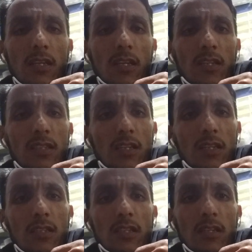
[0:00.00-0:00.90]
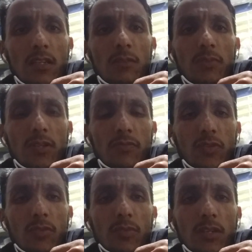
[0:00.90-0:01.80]
एक ऐसा अथेंटिक
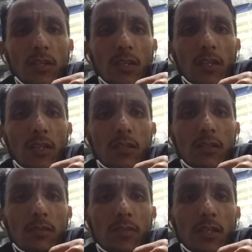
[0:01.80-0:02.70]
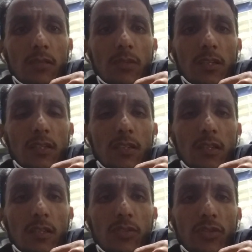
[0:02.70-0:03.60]
प्लेटफॉर्म है कि जहाँ पे आप
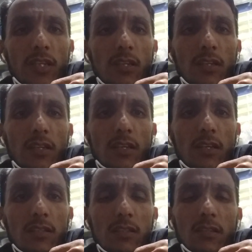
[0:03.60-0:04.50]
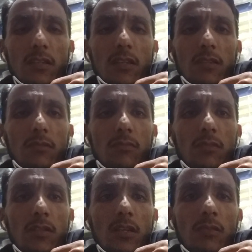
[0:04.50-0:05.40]
इजीली जो है अर्निंग कर सकते हैं
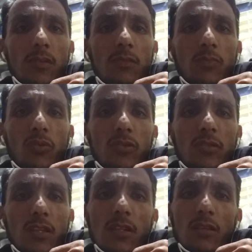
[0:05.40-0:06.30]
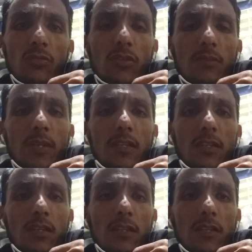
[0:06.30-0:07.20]
देखें भाई बहुत ज़्यादा लोग कमाई
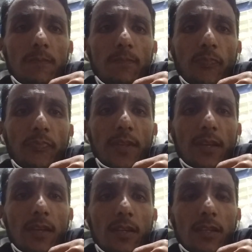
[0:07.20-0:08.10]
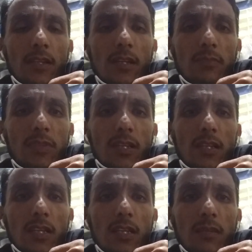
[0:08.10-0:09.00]
कर रहे हैं ये आप तक
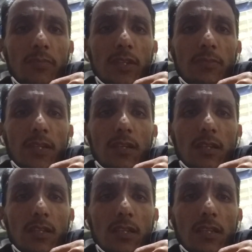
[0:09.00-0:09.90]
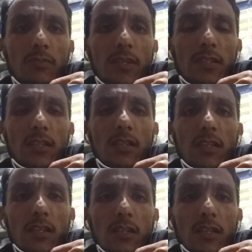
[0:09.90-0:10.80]
कह के आप पे डिपेंड करता है कि आप कैसे
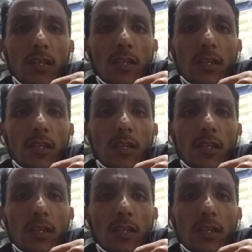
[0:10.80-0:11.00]
करेंगे